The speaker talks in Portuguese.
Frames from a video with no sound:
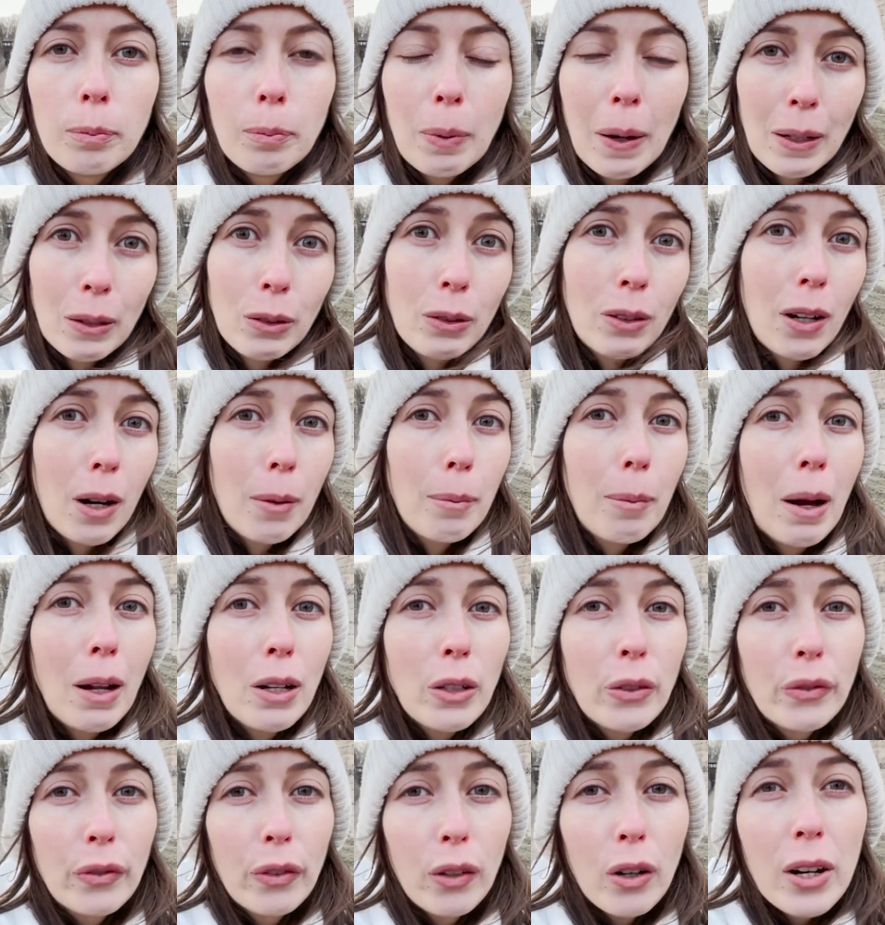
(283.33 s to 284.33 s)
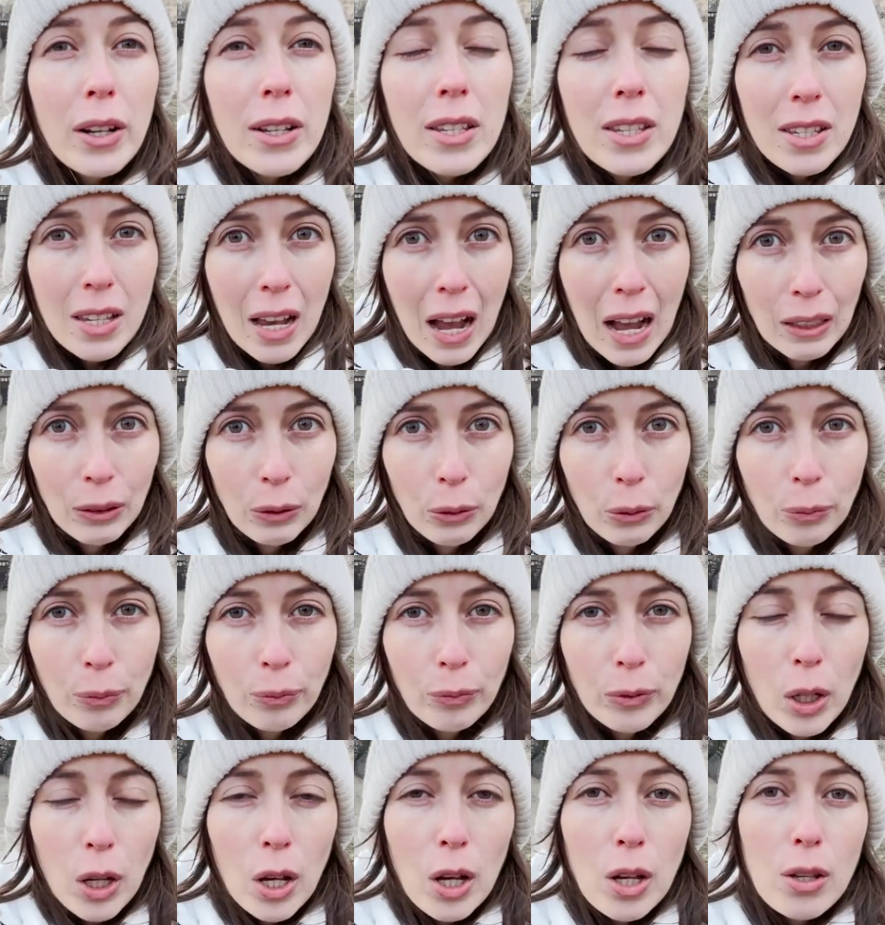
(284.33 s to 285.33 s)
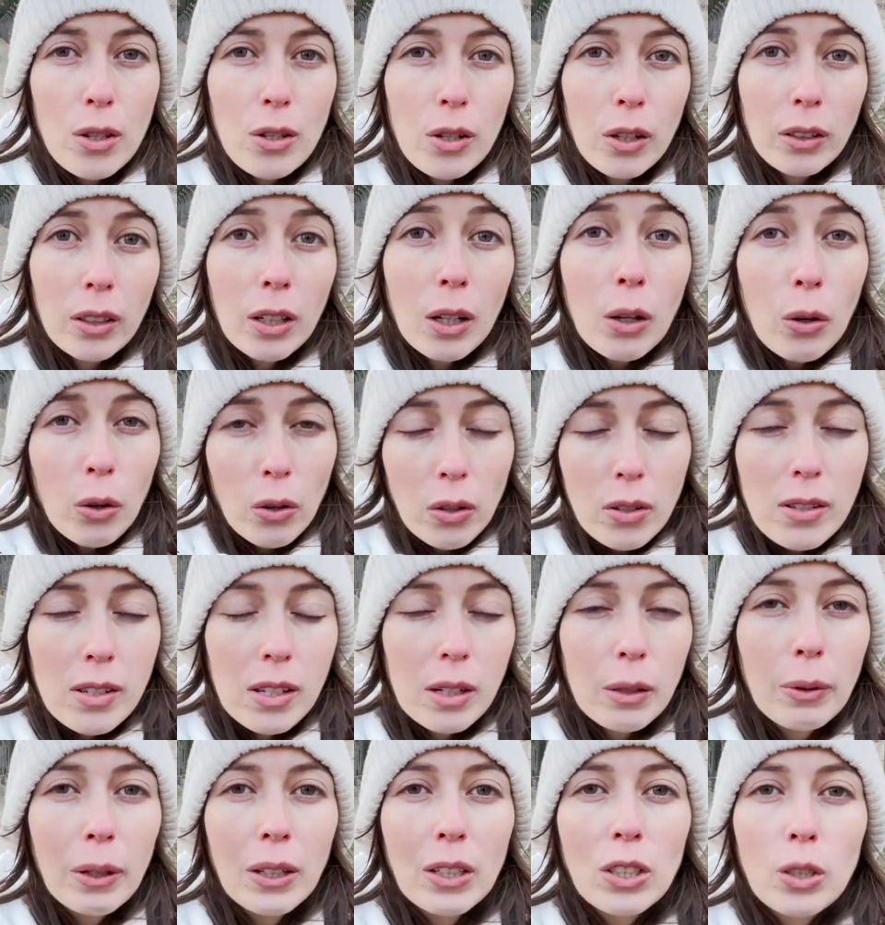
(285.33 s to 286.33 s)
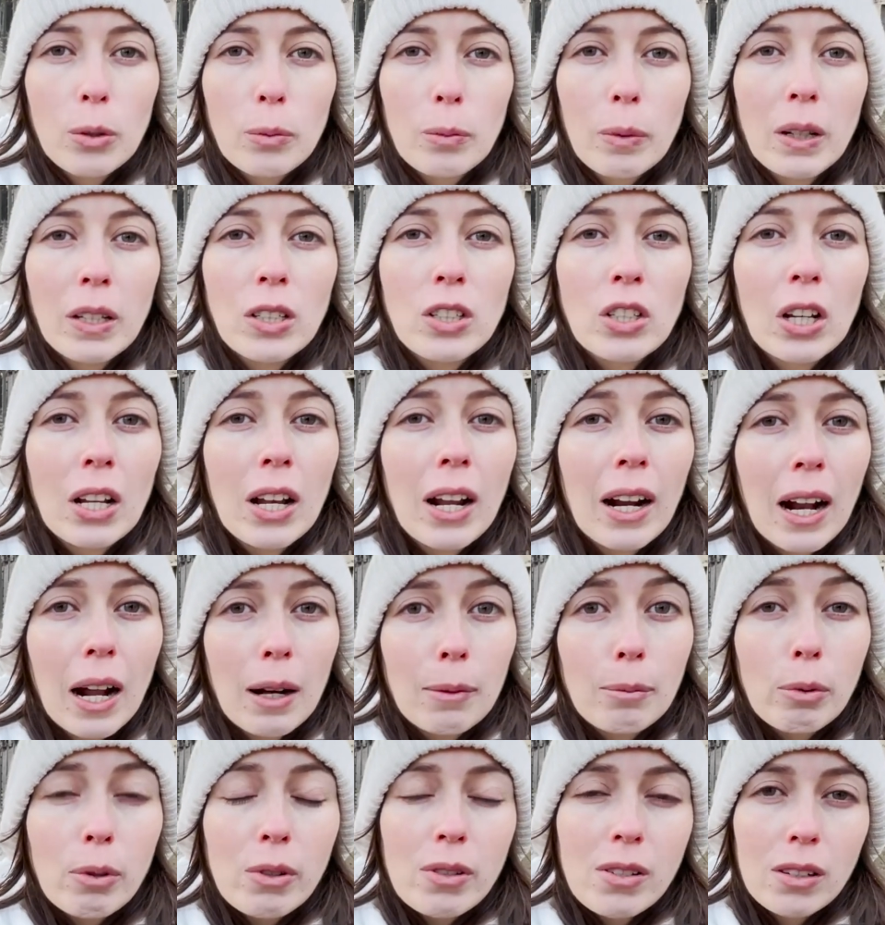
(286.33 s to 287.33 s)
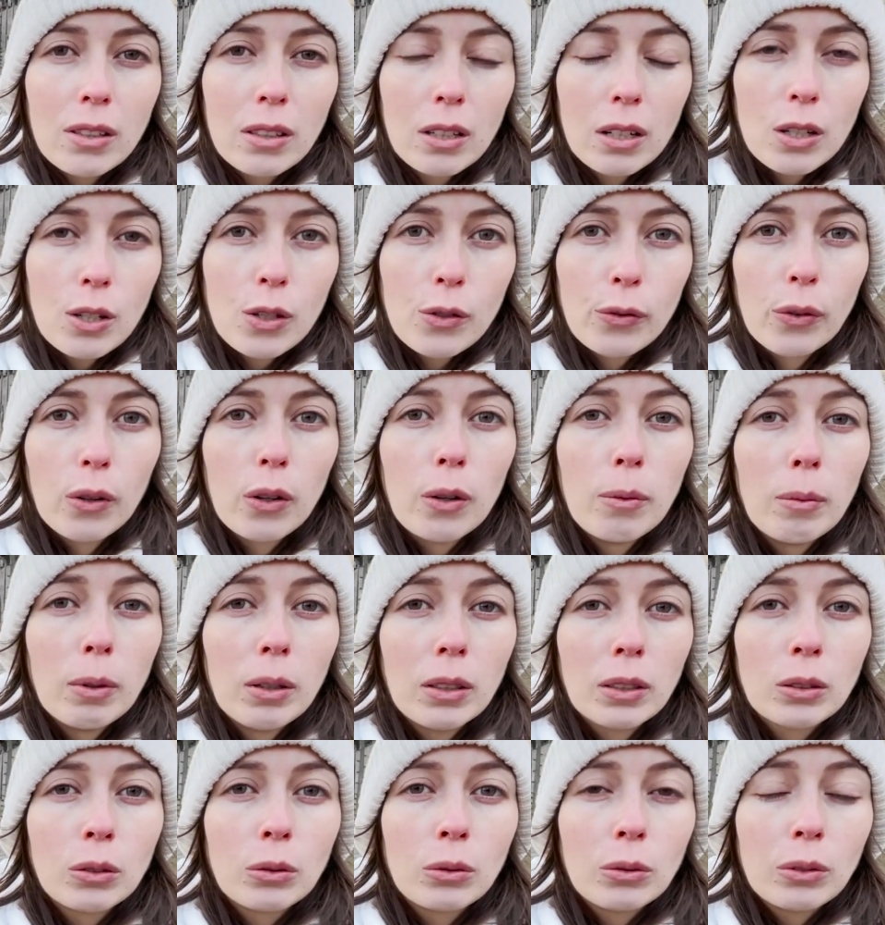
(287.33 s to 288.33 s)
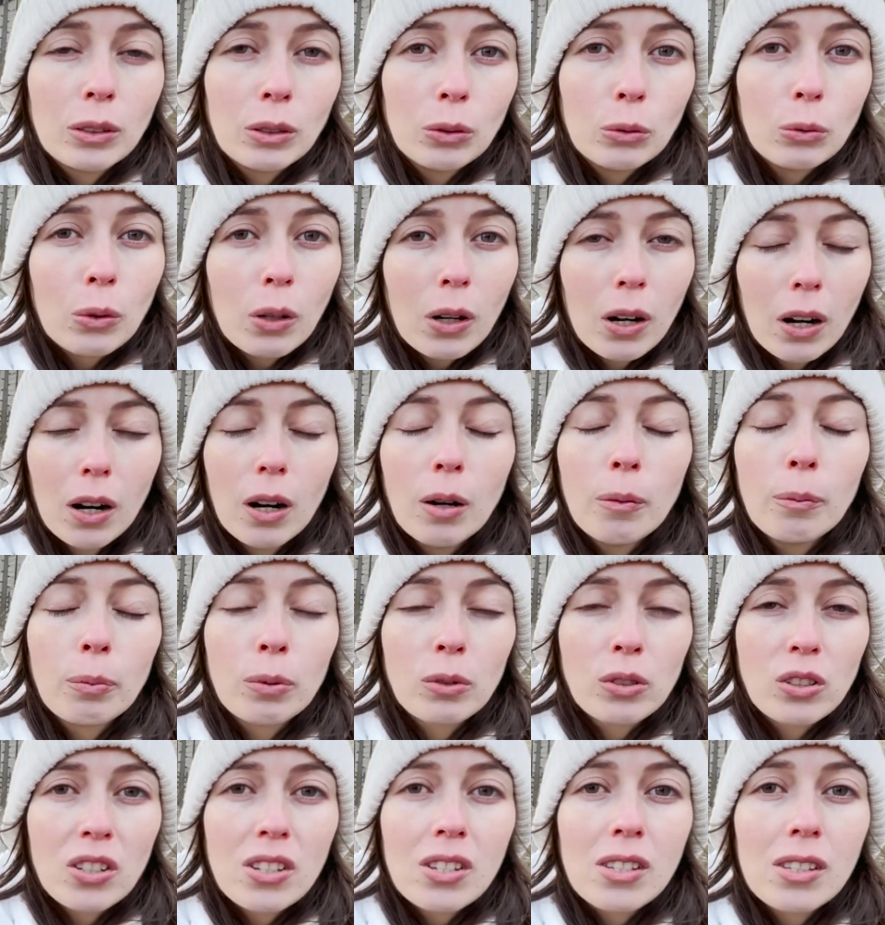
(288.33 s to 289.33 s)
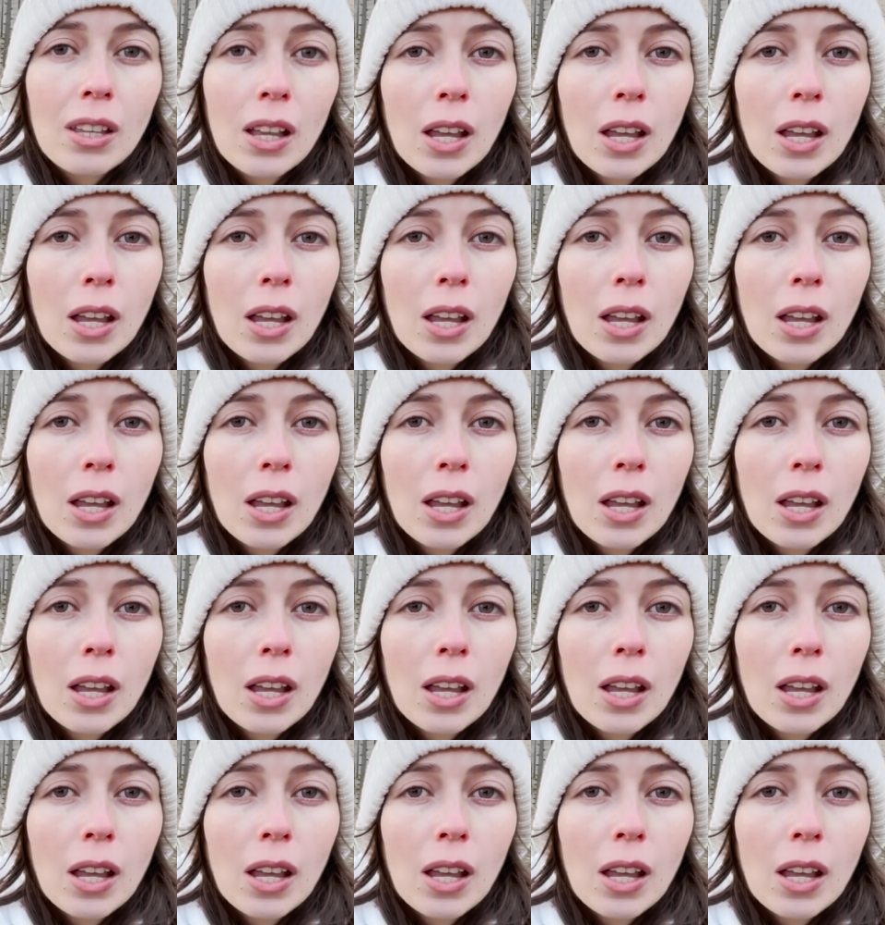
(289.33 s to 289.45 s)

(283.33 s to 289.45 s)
para o trabalho forçado, só que consequentemente ele acabou se transformando em um campo de